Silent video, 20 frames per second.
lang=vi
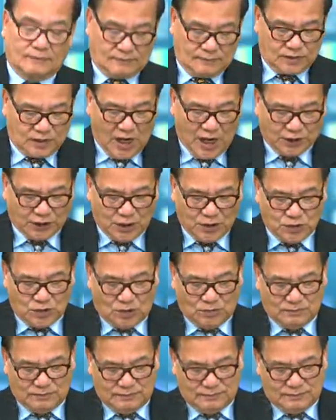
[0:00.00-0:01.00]
thẻ tín
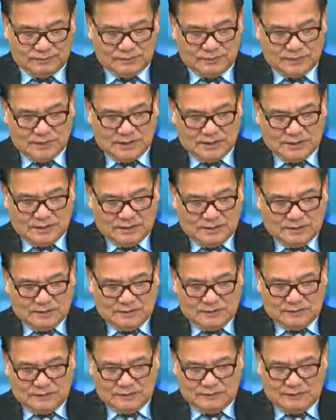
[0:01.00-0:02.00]
dụng
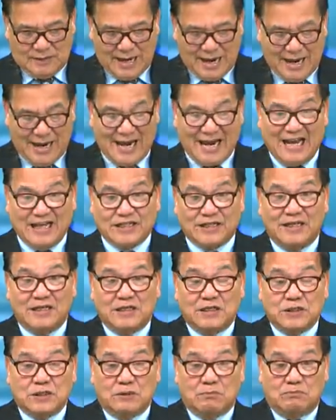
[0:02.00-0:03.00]
và
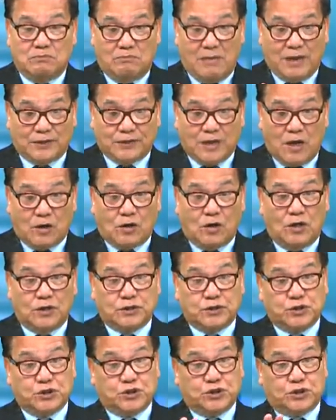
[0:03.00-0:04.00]
bà ta có
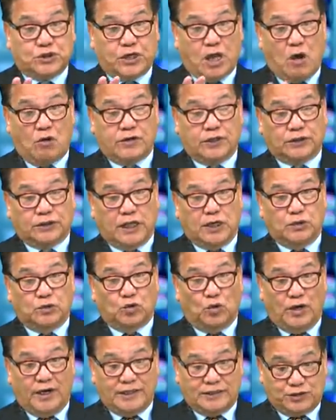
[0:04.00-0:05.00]
theo cái tên
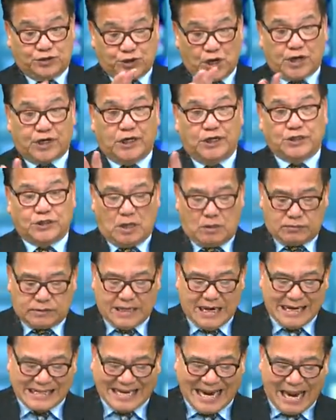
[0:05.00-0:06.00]
tuổi check ở trong
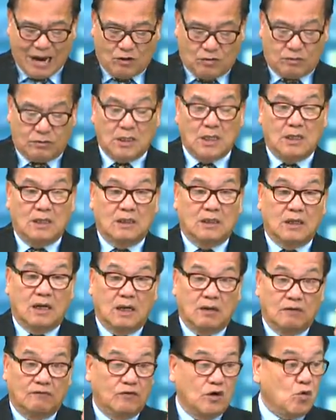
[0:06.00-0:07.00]
cái account
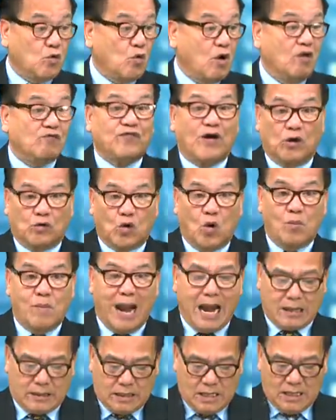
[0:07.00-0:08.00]
với qua Wells cô
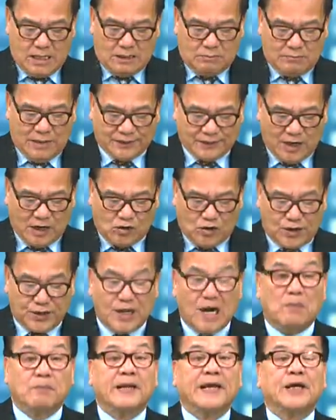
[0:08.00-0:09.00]
bang bà ta còn
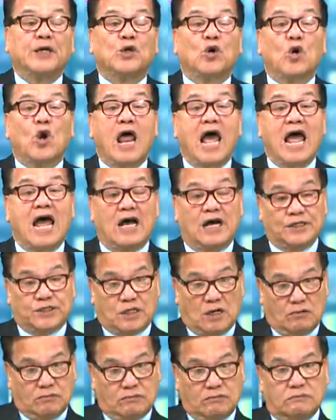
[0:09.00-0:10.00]
5.000 đô la ở
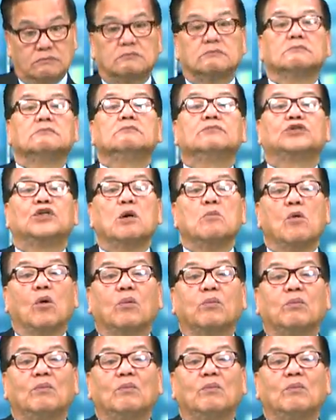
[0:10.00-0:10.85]
trong chương mục.